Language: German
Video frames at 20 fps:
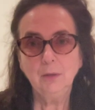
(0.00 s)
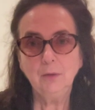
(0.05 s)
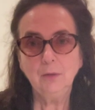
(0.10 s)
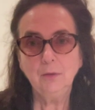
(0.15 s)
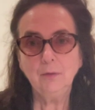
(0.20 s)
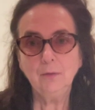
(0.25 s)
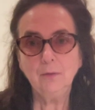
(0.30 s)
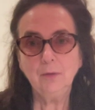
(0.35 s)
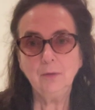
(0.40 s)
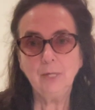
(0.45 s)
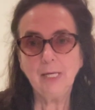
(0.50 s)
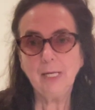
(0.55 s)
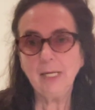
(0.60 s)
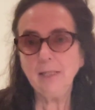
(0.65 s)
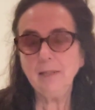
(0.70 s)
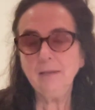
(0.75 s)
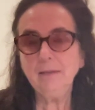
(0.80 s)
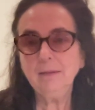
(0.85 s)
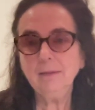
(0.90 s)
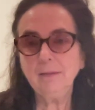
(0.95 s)
Und wir
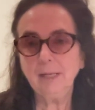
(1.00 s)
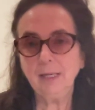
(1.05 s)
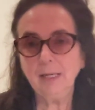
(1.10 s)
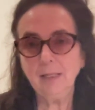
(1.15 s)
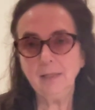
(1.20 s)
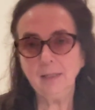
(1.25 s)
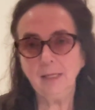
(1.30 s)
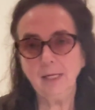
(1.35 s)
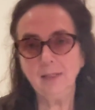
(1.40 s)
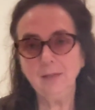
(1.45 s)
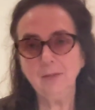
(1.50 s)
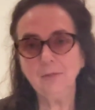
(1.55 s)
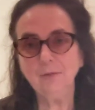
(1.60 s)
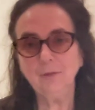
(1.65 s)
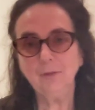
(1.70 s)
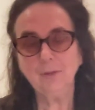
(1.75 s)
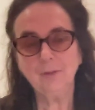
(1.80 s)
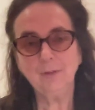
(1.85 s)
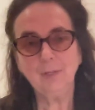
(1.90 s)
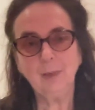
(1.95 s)
kennen das alle, eine
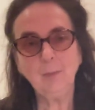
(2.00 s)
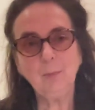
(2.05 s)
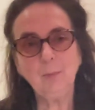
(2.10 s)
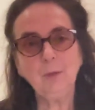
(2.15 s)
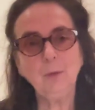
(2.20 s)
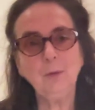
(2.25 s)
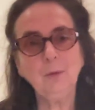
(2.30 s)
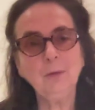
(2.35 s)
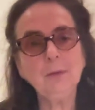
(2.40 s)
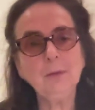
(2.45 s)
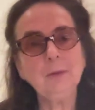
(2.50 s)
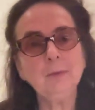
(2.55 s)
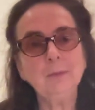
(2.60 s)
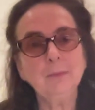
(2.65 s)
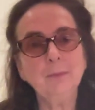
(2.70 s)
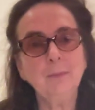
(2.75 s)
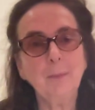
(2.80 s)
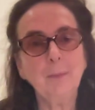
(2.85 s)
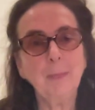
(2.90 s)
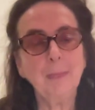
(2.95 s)
Versammlung,
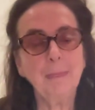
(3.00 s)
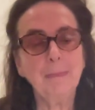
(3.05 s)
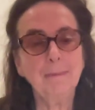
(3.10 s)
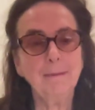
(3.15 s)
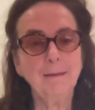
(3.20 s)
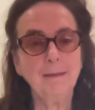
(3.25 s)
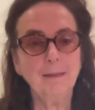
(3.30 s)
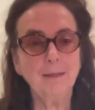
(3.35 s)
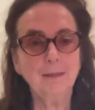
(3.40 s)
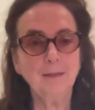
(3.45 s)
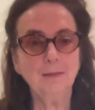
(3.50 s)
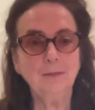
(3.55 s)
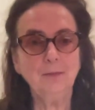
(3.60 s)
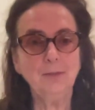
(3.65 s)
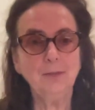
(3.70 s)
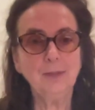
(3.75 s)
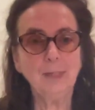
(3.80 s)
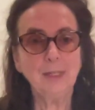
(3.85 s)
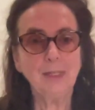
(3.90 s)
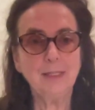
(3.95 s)
irgendwie
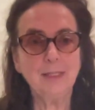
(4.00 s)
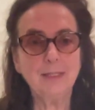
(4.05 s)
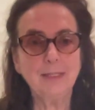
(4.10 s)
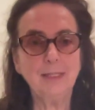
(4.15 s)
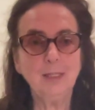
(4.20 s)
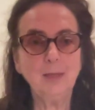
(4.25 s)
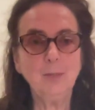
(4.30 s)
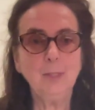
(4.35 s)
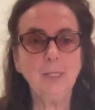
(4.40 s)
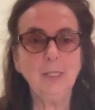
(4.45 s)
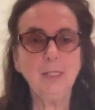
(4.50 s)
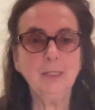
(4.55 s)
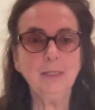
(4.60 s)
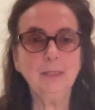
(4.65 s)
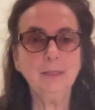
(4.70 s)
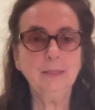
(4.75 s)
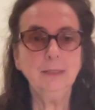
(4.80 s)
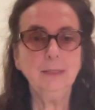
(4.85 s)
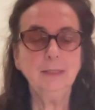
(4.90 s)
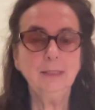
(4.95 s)
ist ein Thema,
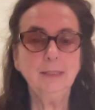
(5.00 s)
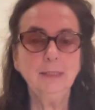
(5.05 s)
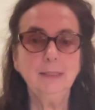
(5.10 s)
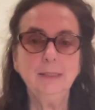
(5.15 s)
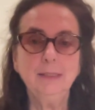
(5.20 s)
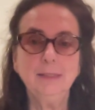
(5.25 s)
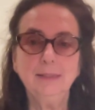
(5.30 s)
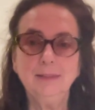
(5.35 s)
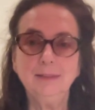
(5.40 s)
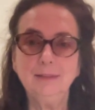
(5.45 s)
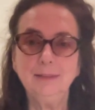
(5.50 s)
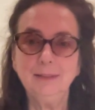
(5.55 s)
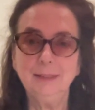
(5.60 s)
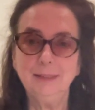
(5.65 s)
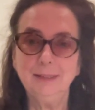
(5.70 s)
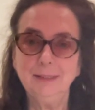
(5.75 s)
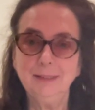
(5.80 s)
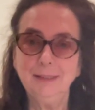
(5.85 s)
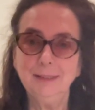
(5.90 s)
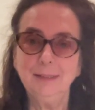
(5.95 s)

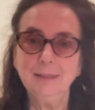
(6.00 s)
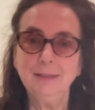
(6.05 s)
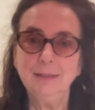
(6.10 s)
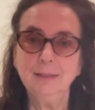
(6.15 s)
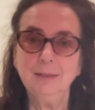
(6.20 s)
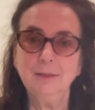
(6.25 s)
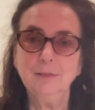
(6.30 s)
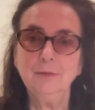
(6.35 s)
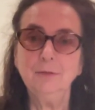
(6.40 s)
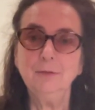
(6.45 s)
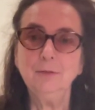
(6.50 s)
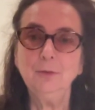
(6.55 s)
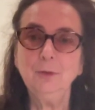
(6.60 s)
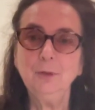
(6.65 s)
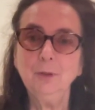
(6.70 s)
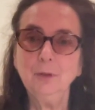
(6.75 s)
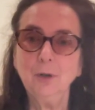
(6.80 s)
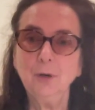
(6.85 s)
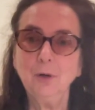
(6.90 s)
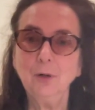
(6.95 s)
die
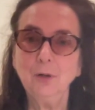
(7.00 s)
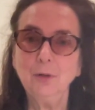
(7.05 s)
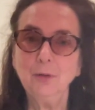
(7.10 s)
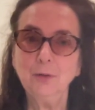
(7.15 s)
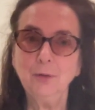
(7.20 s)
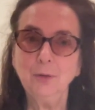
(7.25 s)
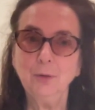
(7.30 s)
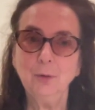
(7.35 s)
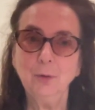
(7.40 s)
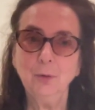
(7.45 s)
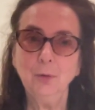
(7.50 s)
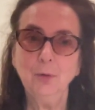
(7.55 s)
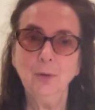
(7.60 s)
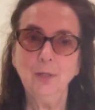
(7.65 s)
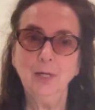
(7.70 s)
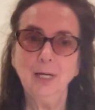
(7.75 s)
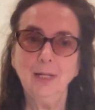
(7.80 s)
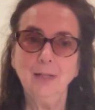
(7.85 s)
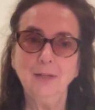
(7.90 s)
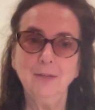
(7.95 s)
Gefühle kochen
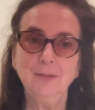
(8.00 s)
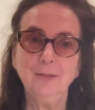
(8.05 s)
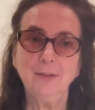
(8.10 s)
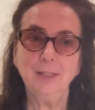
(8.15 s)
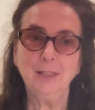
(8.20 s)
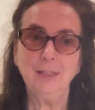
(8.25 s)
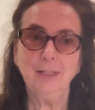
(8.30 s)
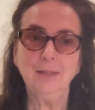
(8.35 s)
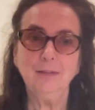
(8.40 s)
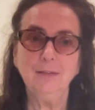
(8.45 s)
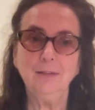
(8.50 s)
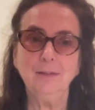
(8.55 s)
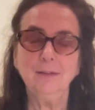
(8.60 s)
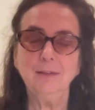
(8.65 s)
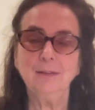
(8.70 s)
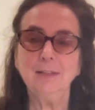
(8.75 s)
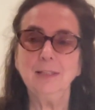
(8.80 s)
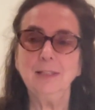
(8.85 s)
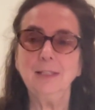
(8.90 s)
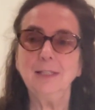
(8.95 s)
hoch, alles erhitzt
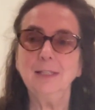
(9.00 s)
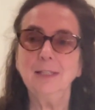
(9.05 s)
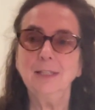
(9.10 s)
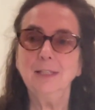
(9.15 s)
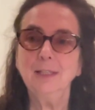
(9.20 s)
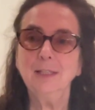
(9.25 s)
sich.